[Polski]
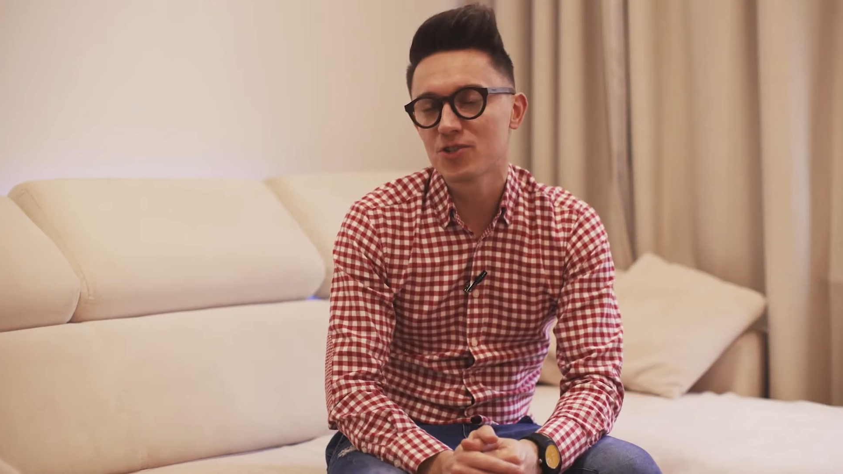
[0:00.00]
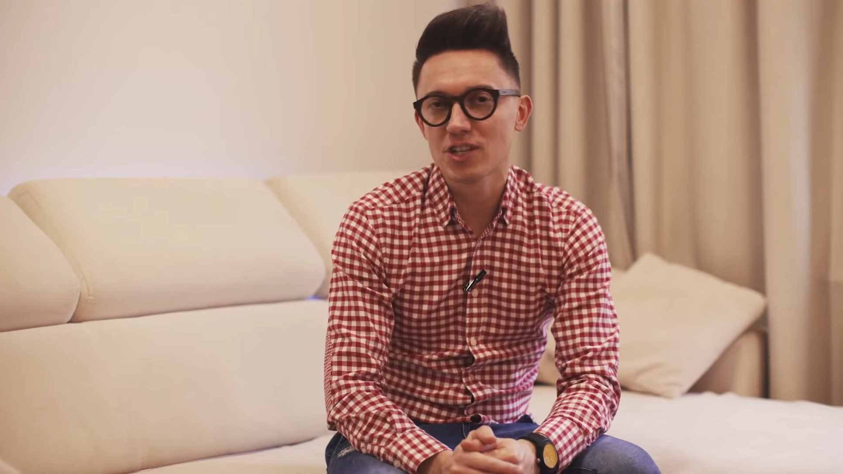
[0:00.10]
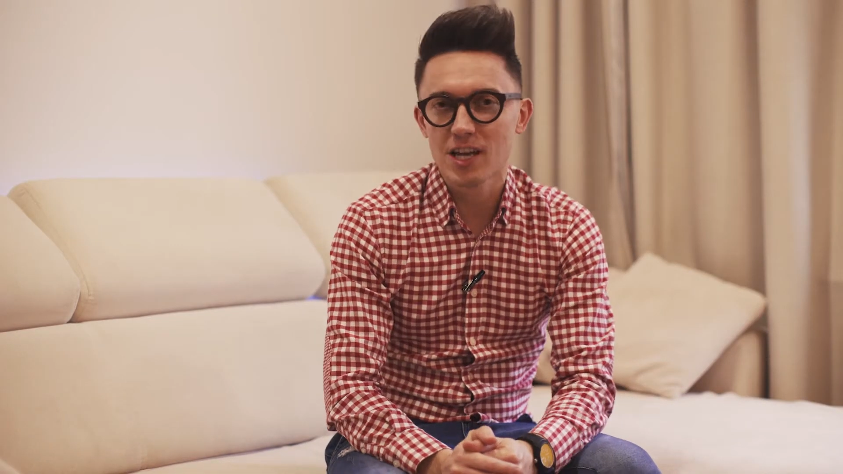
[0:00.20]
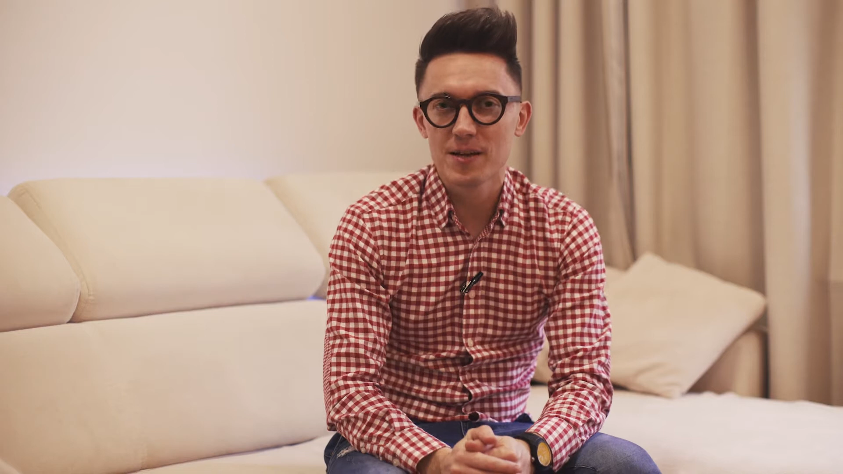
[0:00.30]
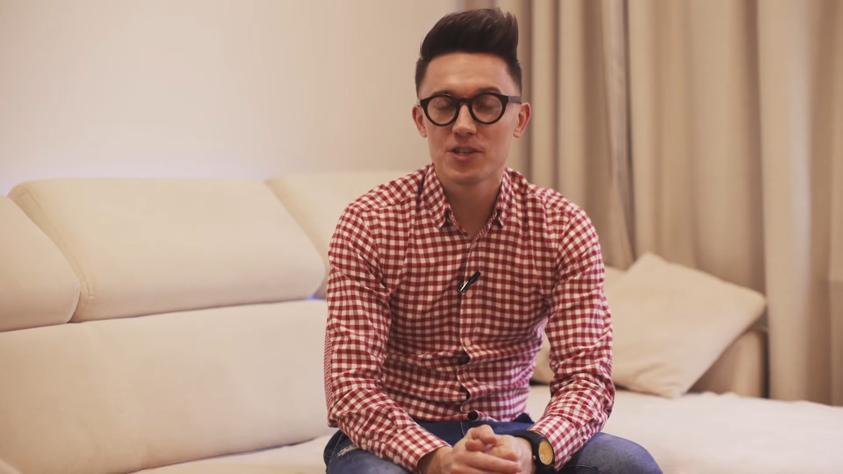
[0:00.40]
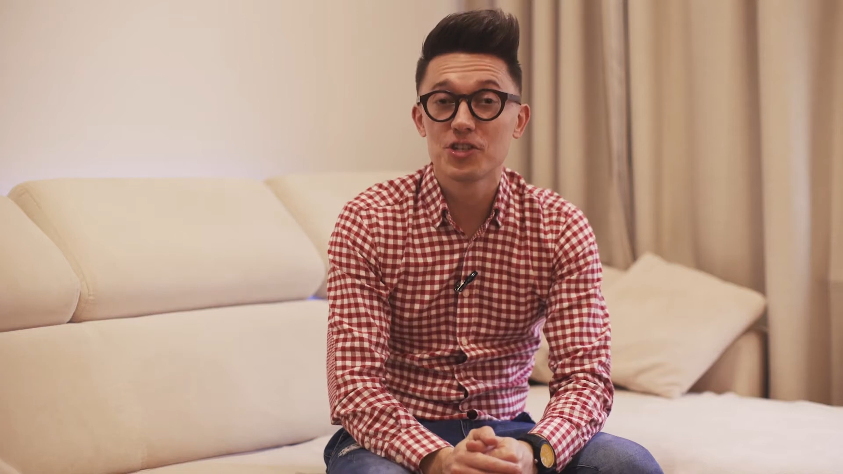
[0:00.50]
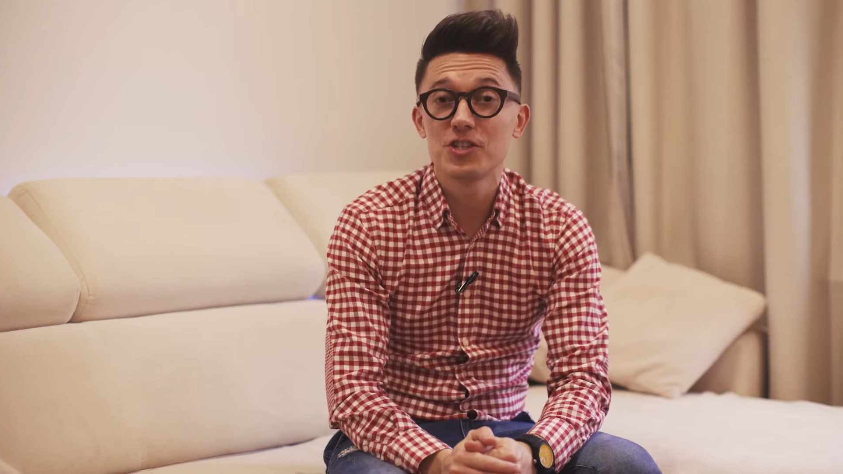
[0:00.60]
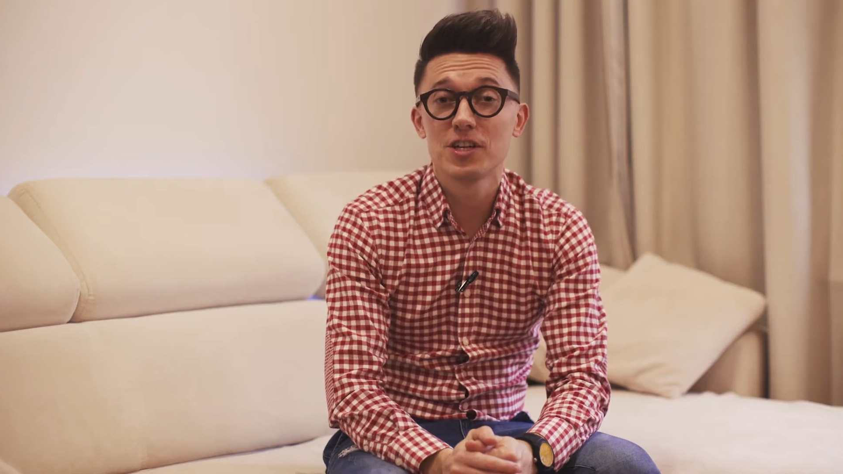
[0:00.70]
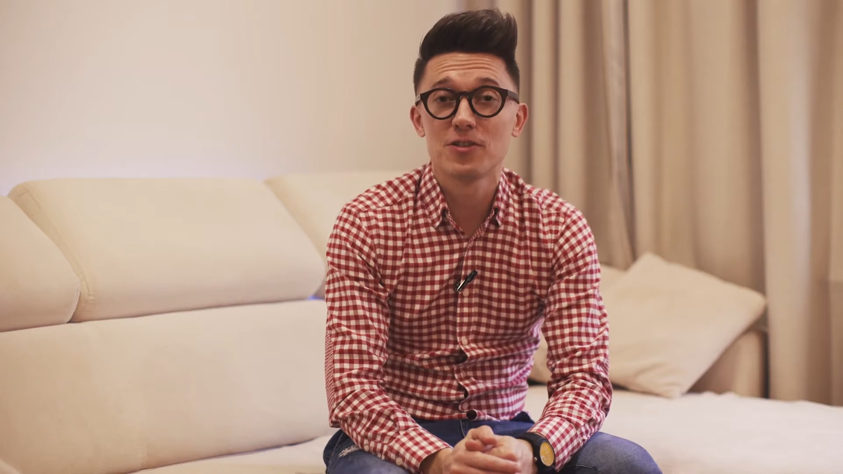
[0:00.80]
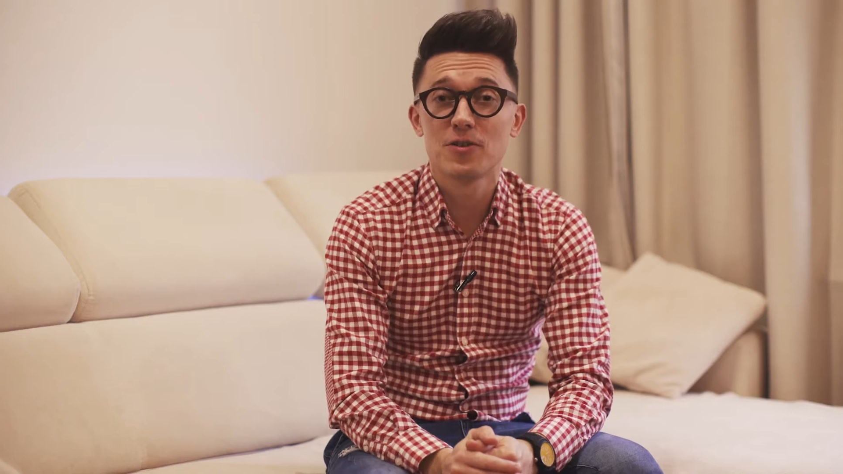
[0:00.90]
że
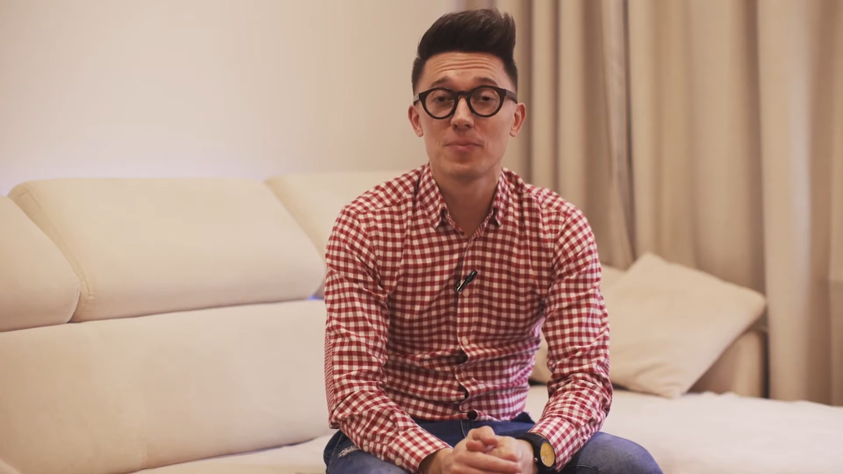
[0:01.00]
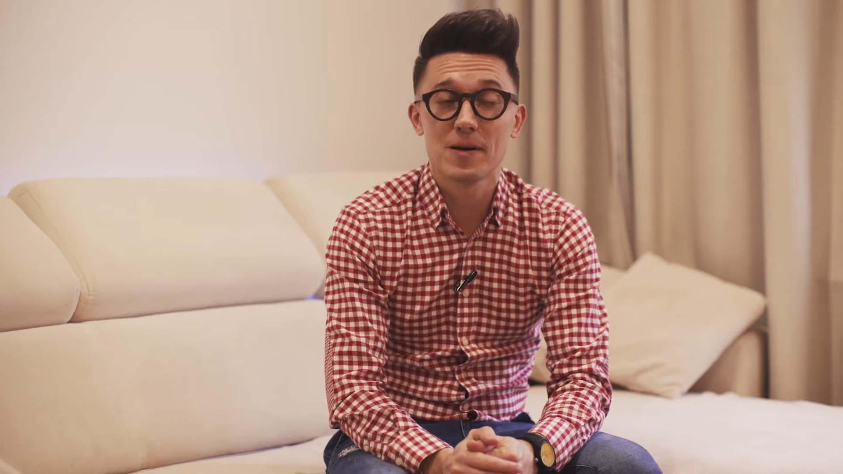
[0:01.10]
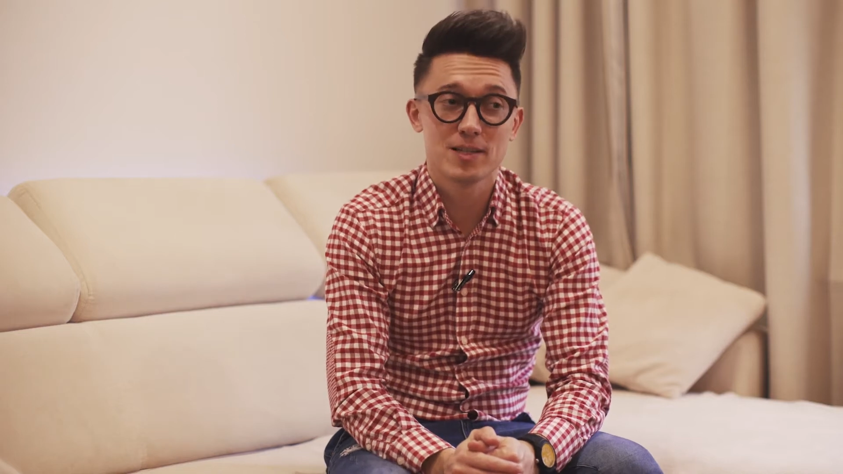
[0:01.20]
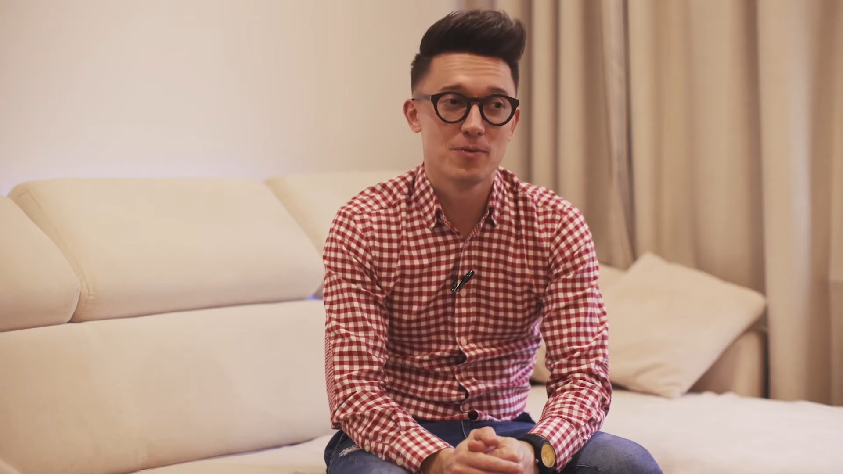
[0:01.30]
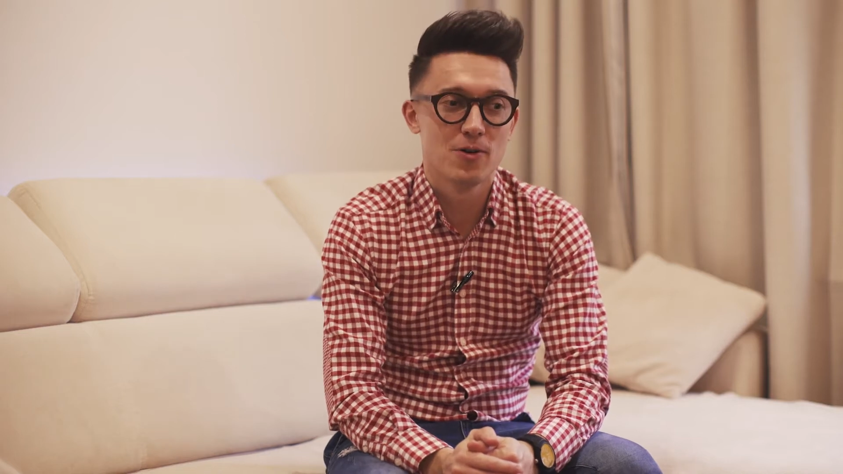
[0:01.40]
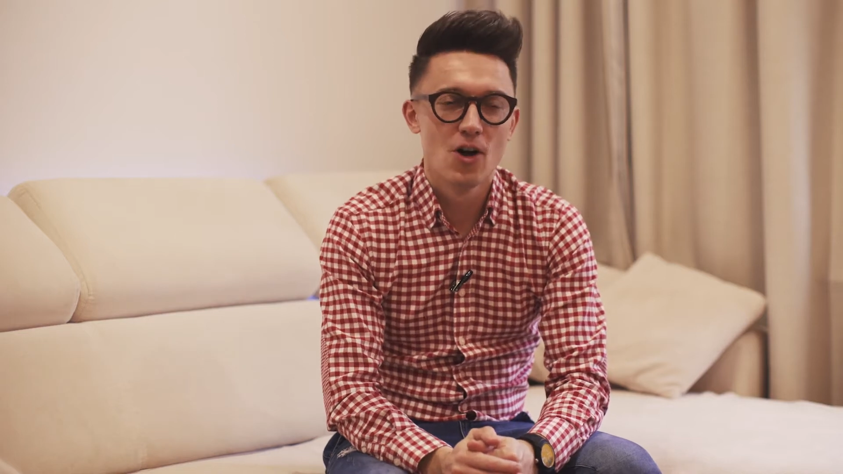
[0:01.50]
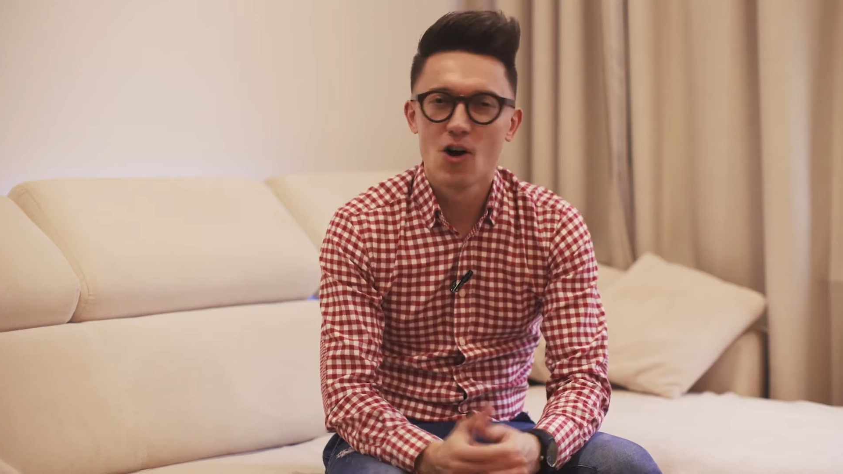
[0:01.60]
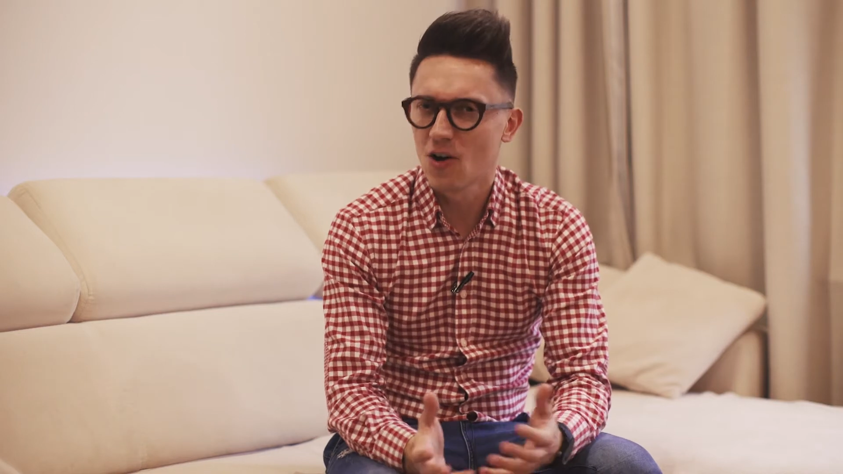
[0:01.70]
życie to pasmo